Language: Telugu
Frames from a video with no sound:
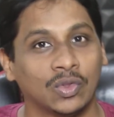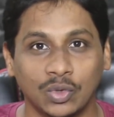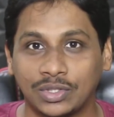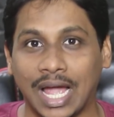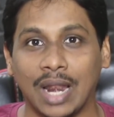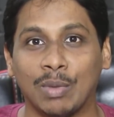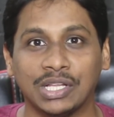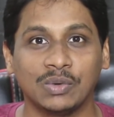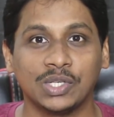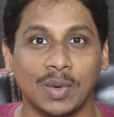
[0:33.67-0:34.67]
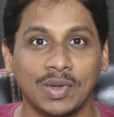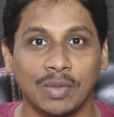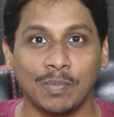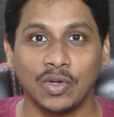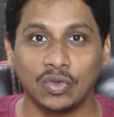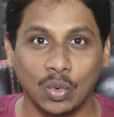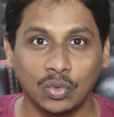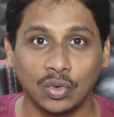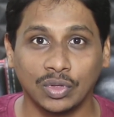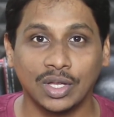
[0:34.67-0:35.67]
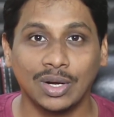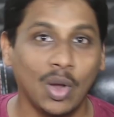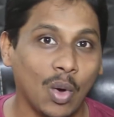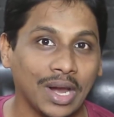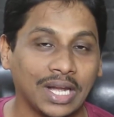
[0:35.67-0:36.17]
సో చాలా మంచి విషయం అని చెప్పేసుకోవచ్చు దీనిలో